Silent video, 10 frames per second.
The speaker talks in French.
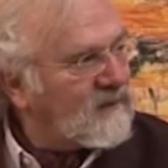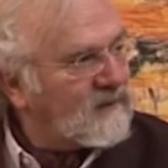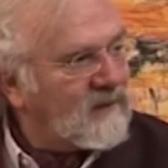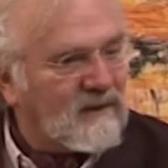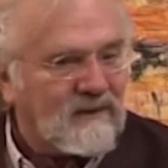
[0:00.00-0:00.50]

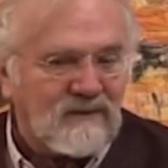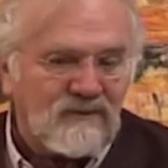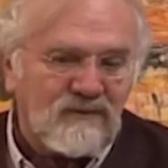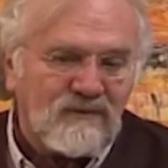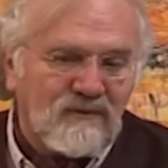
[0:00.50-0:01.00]
Mais
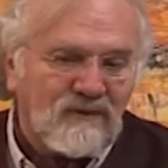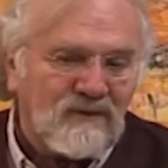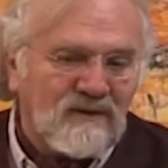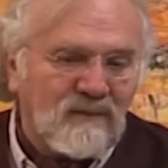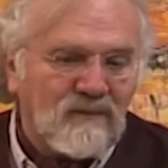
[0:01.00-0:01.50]
juste
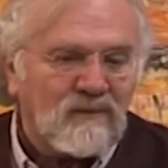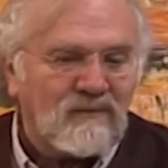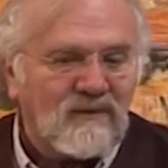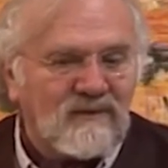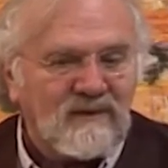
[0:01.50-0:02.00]
l'étape
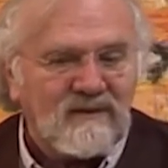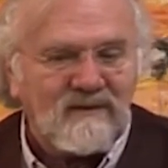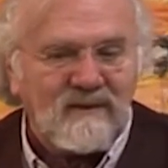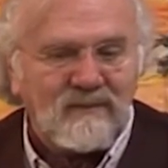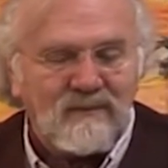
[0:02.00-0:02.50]
suivante, qui est
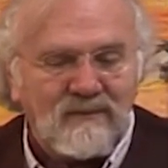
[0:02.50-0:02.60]
l'étape